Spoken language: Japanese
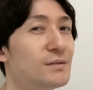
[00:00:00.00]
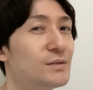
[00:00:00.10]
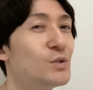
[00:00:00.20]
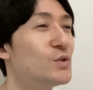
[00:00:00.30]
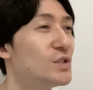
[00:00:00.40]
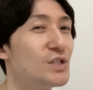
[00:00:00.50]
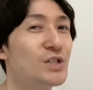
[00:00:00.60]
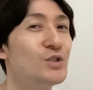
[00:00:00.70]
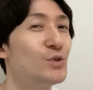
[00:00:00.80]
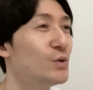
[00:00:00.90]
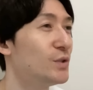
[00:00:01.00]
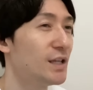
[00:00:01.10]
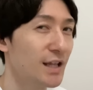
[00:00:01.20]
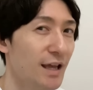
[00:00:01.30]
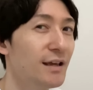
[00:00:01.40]
中心新宿
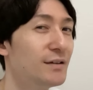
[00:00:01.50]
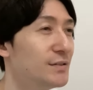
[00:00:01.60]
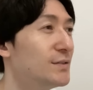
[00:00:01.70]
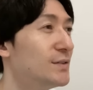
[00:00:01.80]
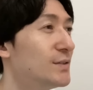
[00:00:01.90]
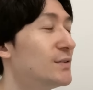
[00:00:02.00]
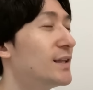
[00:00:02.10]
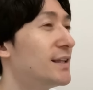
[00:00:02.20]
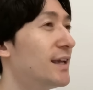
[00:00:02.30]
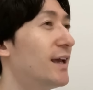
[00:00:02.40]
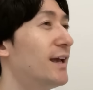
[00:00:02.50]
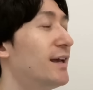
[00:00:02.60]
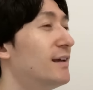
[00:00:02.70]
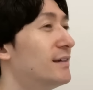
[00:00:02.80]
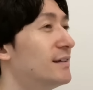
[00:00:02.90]
にねうんいるんだね